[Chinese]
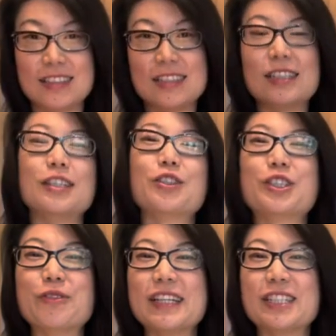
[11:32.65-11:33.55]
这就是
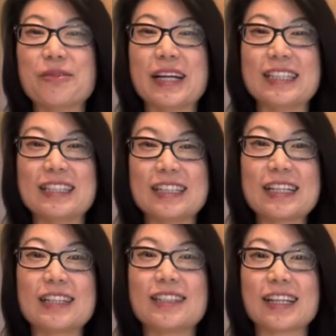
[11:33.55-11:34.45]
为什么你能在
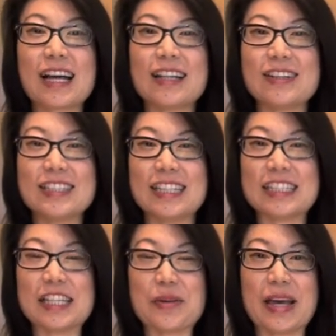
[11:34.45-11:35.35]
这里看到姐姐
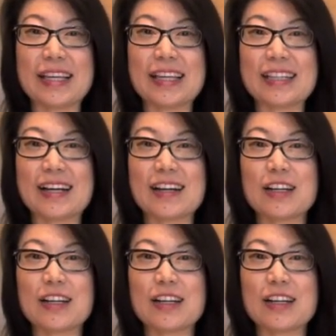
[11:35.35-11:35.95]
的原因呢。